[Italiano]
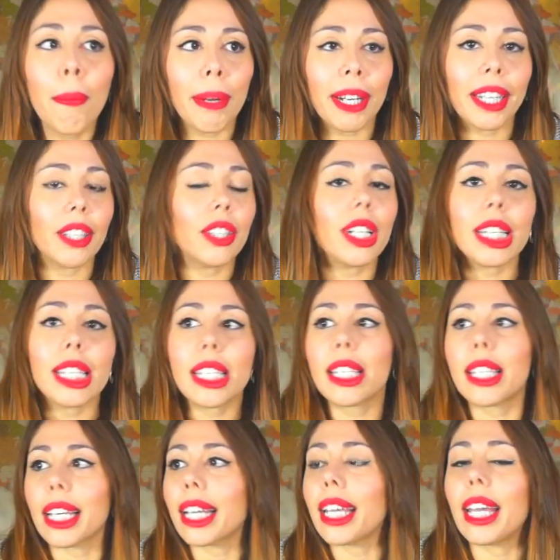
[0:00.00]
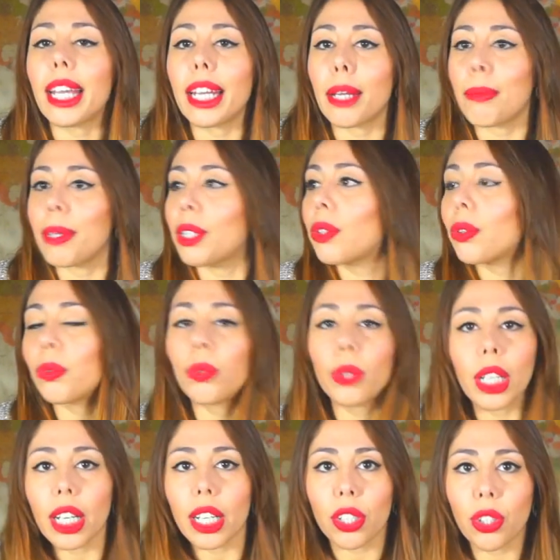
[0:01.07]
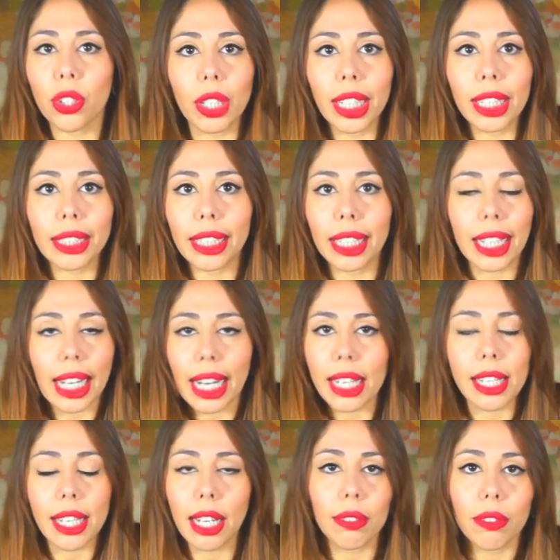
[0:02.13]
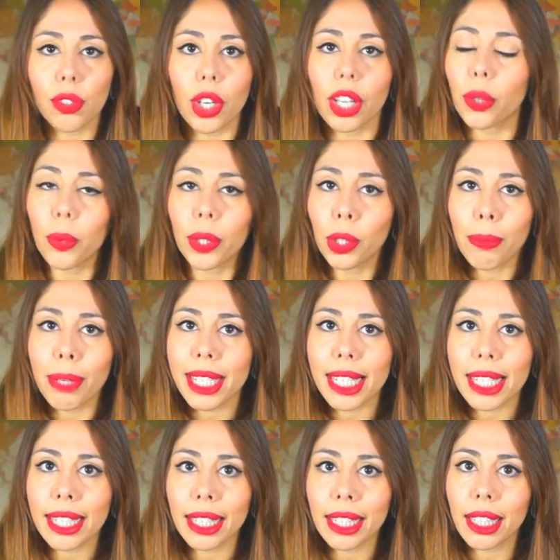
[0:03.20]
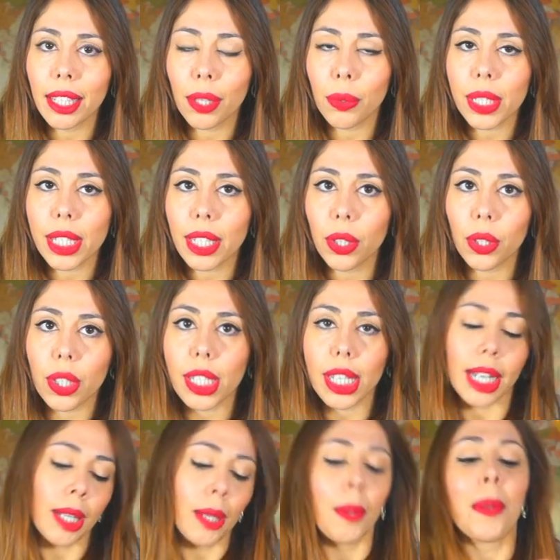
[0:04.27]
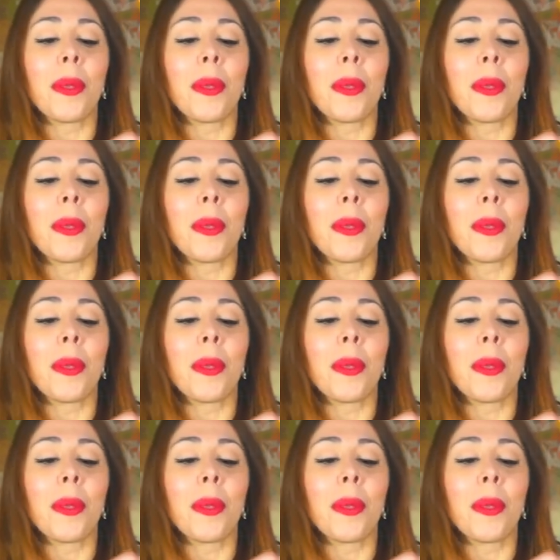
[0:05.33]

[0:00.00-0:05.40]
Perché non esiste che ne metto uno e lascio gli altri a casa, cioè quando mai si è sentita questa cosa?